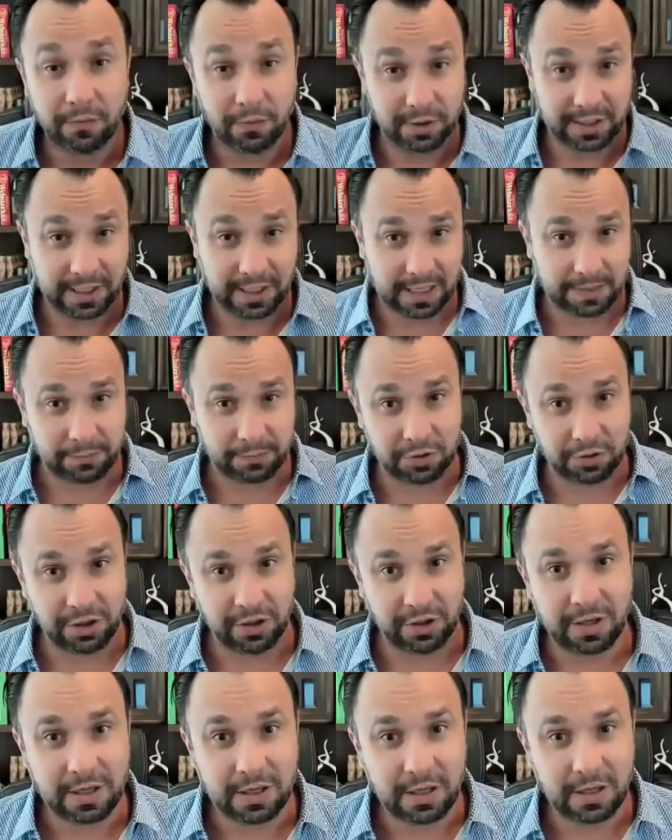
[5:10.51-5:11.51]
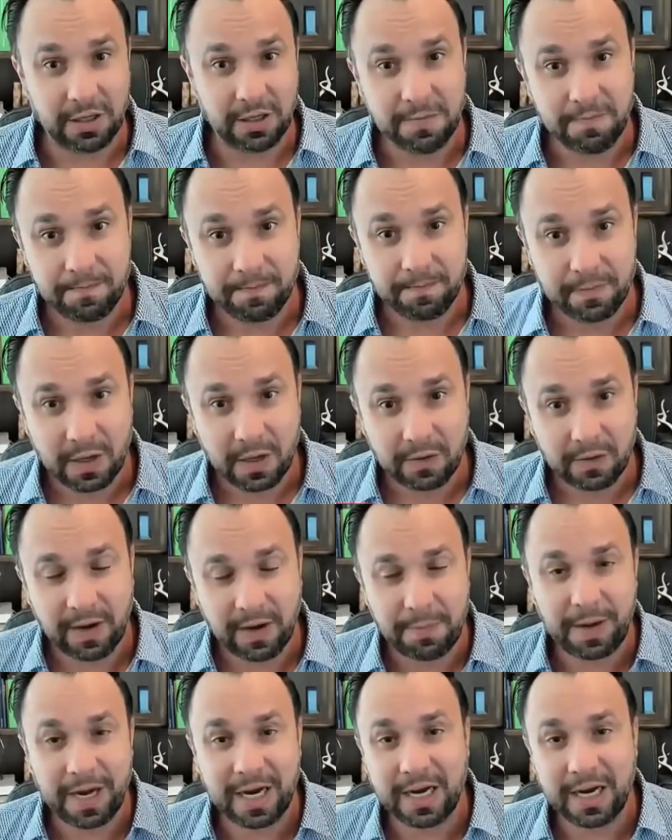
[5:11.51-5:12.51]
Você capta o dinheiro aqui,
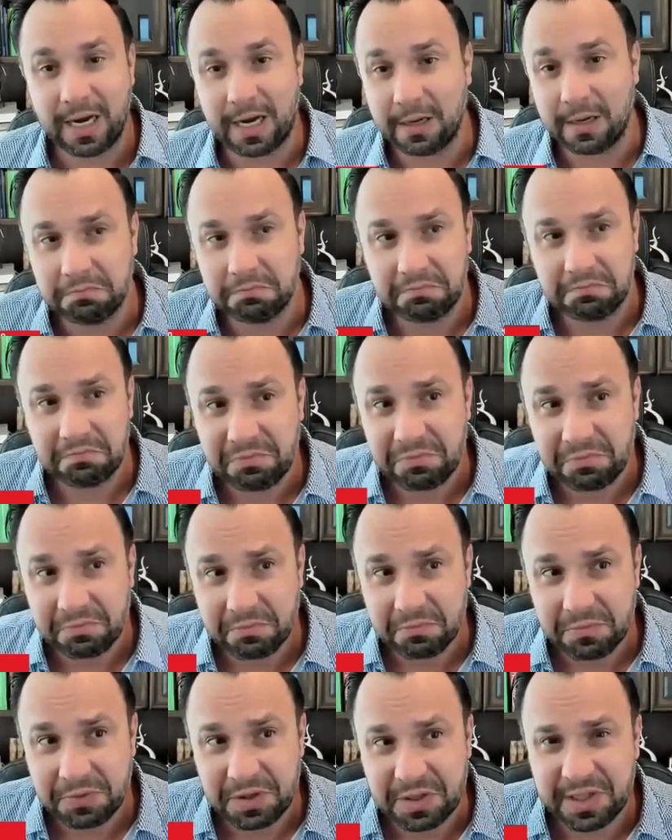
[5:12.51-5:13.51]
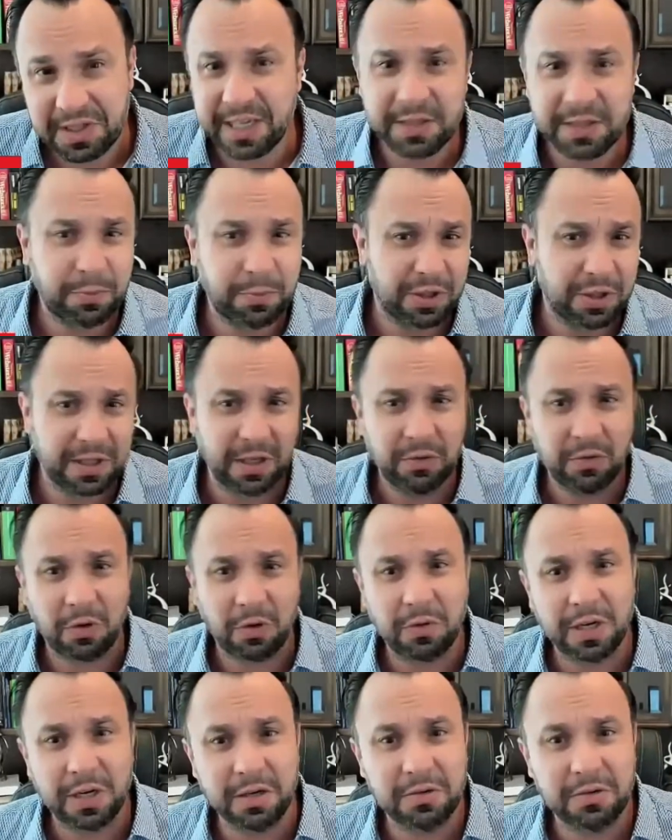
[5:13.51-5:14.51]
vai pagar 6%
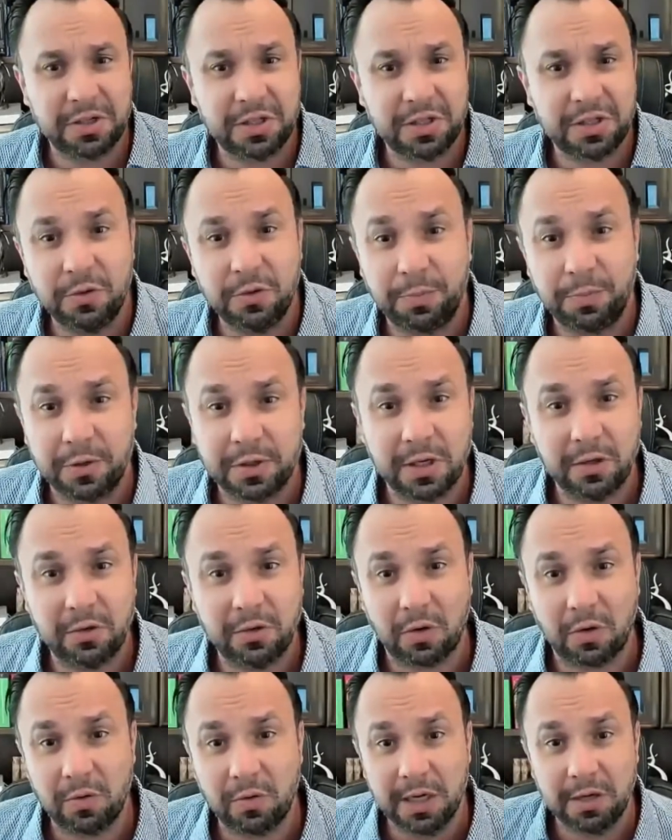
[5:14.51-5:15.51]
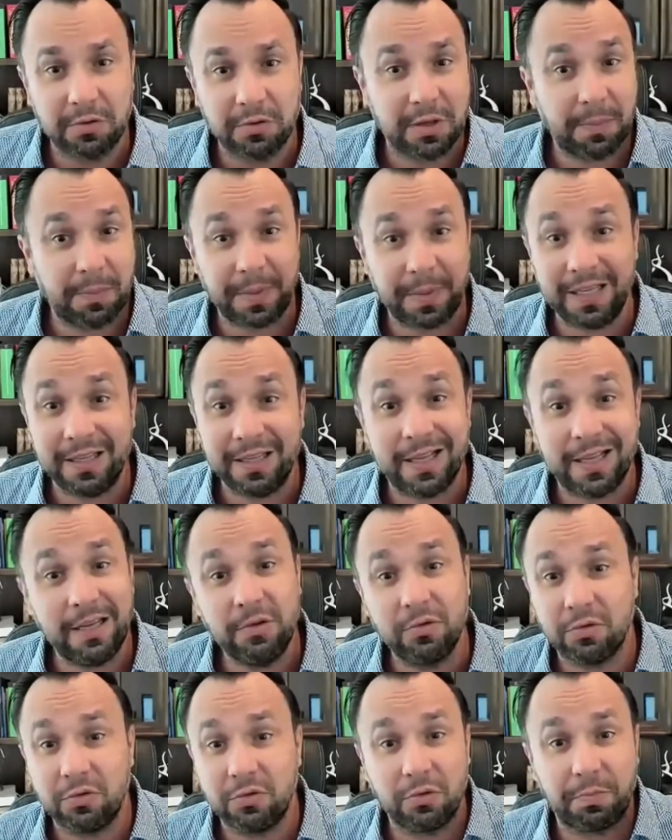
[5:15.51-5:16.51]
ao ano, 5% ao ano,
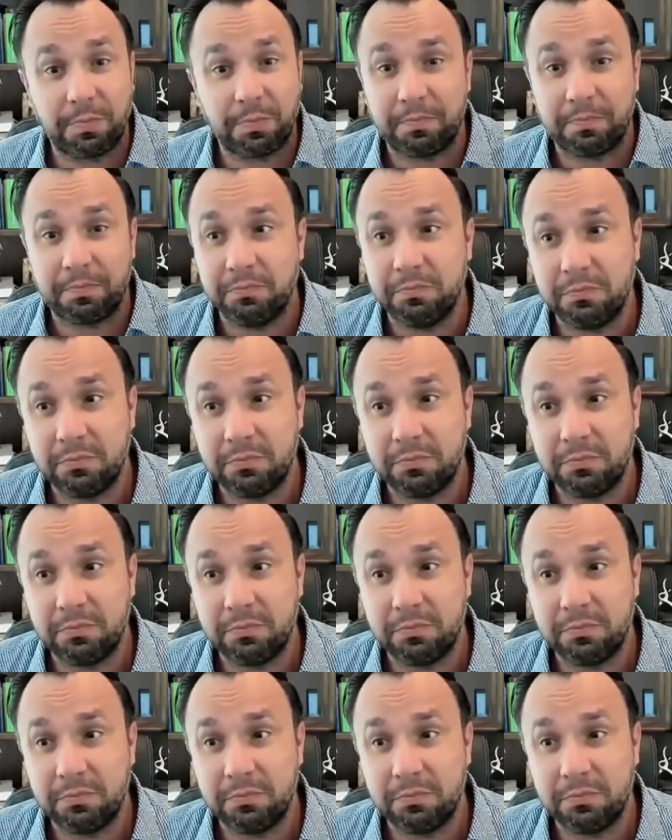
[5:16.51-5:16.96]
dependendo do,